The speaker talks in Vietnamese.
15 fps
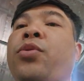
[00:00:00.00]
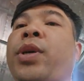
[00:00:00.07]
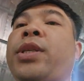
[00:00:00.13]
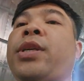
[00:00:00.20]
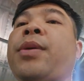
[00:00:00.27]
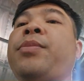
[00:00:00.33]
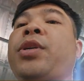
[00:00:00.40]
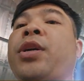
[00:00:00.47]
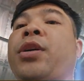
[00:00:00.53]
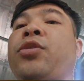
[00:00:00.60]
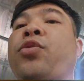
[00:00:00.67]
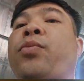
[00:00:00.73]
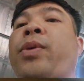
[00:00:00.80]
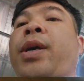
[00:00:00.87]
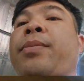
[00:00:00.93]
anh chị em nhớ
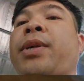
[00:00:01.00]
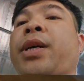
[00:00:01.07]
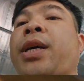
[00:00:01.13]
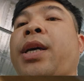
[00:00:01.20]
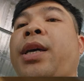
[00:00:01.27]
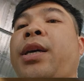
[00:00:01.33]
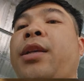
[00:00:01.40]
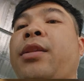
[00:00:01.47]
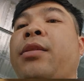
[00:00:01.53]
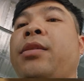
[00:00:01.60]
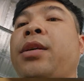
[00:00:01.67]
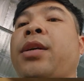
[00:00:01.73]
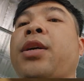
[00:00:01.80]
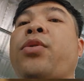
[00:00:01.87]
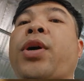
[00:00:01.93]
dùm em là
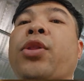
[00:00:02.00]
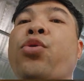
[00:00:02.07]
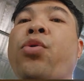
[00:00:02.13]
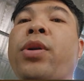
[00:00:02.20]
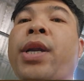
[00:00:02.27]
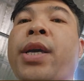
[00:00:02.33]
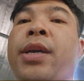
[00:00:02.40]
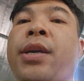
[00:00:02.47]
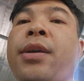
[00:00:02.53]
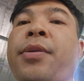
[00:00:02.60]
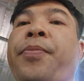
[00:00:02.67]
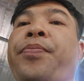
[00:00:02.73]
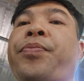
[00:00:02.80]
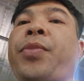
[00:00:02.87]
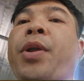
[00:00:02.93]
những cái loại thuốc này ấy,
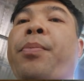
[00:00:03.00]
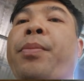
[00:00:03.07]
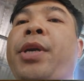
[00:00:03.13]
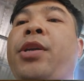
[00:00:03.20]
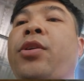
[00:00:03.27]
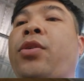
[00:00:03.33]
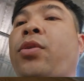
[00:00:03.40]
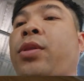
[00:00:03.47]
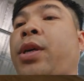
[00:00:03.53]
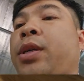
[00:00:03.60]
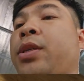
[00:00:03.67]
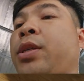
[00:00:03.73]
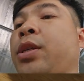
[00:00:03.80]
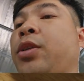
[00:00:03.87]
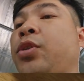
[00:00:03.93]
mình có thể
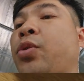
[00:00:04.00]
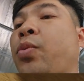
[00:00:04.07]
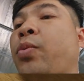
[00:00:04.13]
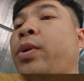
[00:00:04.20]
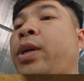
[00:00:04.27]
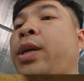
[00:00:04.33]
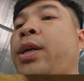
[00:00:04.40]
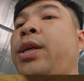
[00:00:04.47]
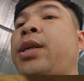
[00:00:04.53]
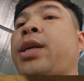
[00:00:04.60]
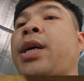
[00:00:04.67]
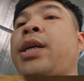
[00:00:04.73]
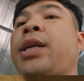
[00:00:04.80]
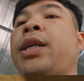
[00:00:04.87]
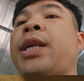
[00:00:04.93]
sử dụng khi
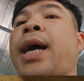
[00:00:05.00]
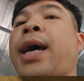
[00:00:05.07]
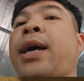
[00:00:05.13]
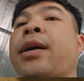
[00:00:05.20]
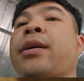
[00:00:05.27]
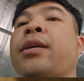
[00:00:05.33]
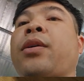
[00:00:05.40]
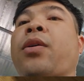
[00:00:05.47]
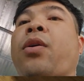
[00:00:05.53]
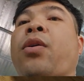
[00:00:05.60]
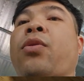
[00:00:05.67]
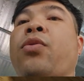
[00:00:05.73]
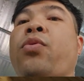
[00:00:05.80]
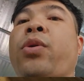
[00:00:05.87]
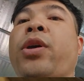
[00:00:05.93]
cây đang
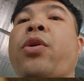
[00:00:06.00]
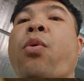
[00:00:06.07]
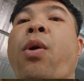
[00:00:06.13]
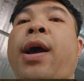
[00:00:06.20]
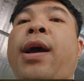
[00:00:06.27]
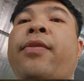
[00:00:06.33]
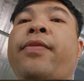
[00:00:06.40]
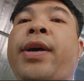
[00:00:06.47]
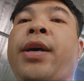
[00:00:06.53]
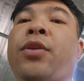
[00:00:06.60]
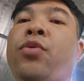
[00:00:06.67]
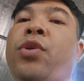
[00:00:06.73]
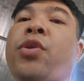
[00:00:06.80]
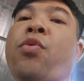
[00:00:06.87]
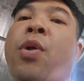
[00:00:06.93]
nuôi hoa và
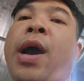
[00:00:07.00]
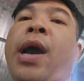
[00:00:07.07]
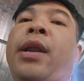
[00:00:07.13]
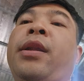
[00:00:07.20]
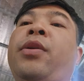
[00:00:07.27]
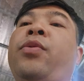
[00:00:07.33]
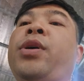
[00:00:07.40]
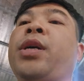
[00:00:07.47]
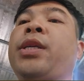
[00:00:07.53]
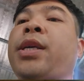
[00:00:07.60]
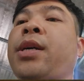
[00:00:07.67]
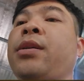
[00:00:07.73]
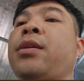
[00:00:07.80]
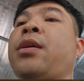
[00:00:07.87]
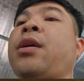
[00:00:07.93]
nuôi quả đều được
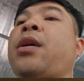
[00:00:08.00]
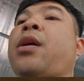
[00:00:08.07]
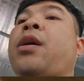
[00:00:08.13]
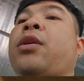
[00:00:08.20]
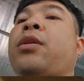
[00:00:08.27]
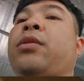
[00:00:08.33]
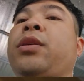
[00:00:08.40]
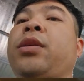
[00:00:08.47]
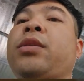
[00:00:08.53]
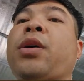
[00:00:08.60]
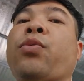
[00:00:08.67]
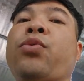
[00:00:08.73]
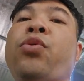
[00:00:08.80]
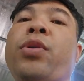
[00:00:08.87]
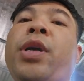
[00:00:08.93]
nhé. Những
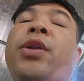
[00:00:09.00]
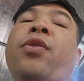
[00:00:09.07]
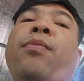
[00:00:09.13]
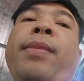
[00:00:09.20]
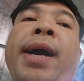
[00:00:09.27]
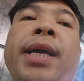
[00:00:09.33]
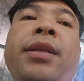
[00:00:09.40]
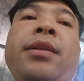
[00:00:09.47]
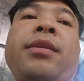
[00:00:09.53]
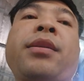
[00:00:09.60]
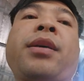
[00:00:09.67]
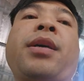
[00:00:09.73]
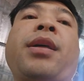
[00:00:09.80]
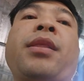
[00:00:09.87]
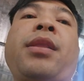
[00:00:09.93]
dòng thuốc này nó mát,
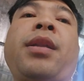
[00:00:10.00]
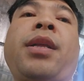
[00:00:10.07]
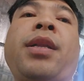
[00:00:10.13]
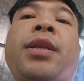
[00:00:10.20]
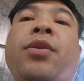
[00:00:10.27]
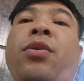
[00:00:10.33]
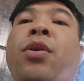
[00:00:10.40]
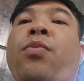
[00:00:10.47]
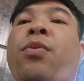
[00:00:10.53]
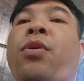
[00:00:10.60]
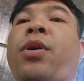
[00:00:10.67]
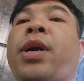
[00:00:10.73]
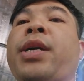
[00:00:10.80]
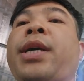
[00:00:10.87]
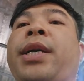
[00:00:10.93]
thế nên là nó không
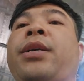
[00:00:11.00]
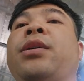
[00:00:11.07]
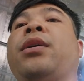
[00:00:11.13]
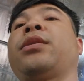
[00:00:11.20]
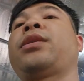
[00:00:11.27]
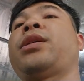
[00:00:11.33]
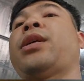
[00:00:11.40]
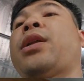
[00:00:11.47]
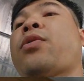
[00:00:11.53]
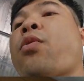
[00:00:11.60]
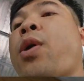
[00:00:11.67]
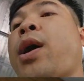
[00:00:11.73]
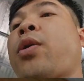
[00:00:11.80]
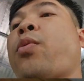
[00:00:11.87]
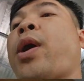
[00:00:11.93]
có gây ảnh hưởng gì đến
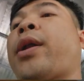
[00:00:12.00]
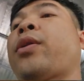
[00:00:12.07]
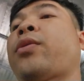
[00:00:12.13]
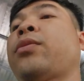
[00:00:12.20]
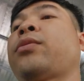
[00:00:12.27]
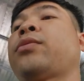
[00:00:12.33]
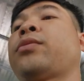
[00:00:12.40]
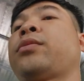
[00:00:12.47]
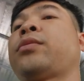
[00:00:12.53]
hoa quả non.